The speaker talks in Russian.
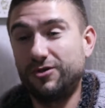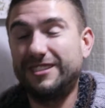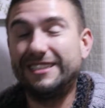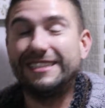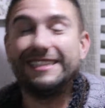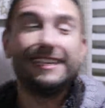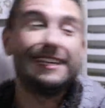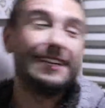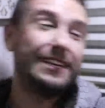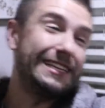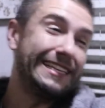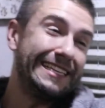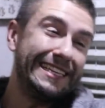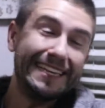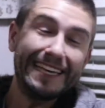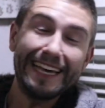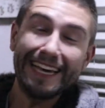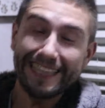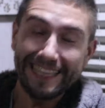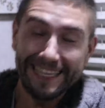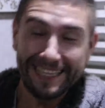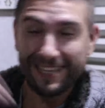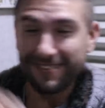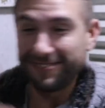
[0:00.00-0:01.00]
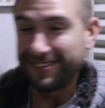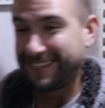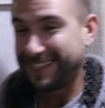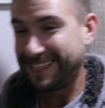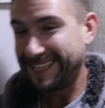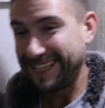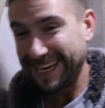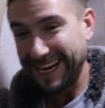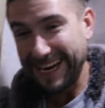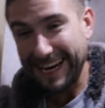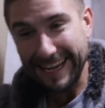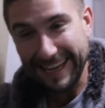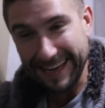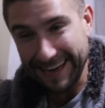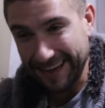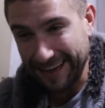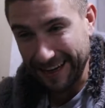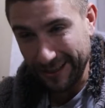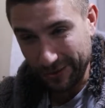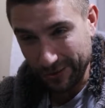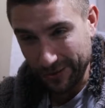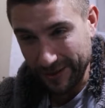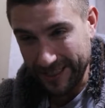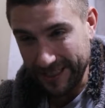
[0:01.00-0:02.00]
То есть нет этого трейлера,
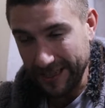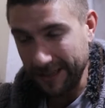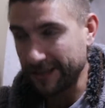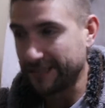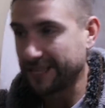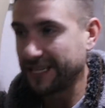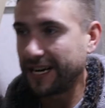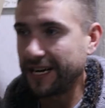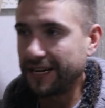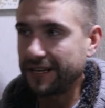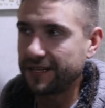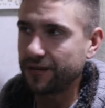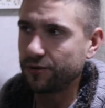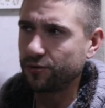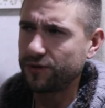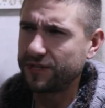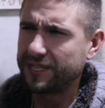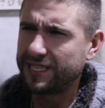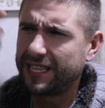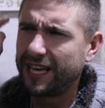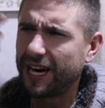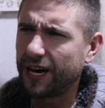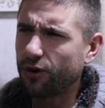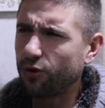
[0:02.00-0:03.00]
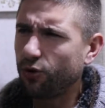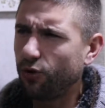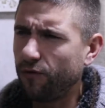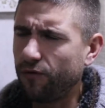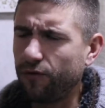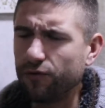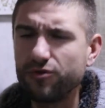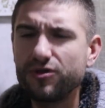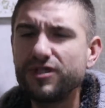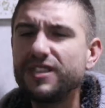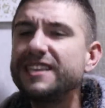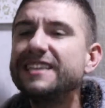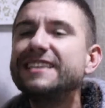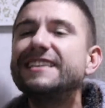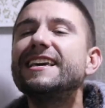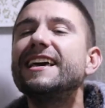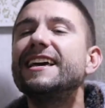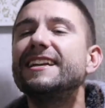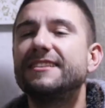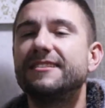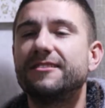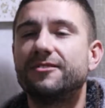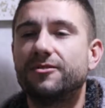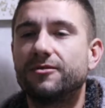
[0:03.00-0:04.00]
который стоял. Трейлер такой здоровый, он не
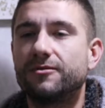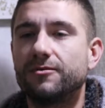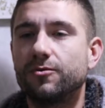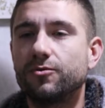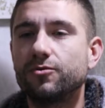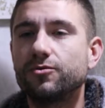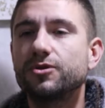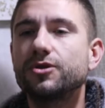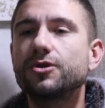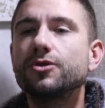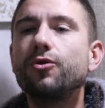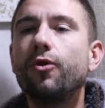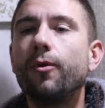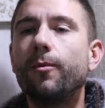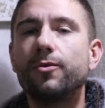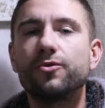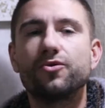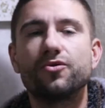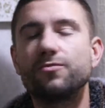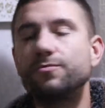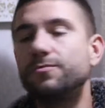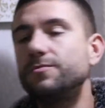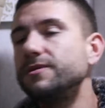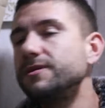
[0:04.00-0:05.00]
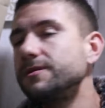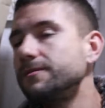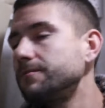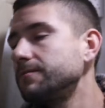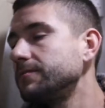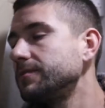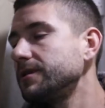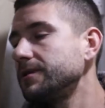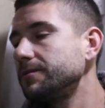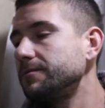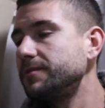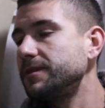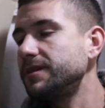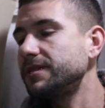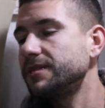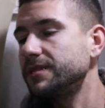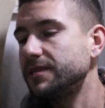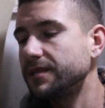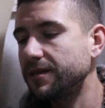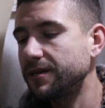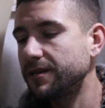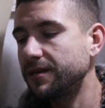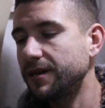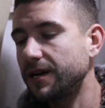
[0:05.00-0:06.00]
едет, он сломан, он был, был
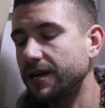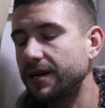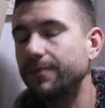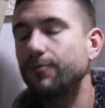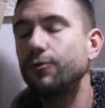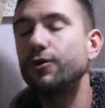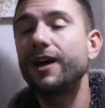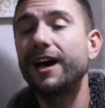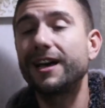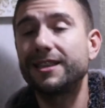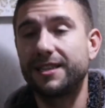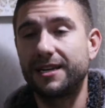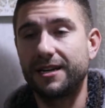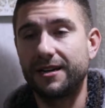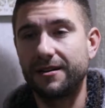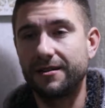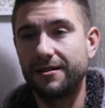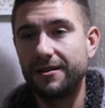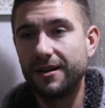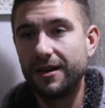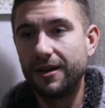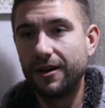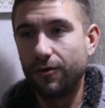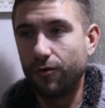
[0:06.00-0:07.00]
без э, аккумулятора.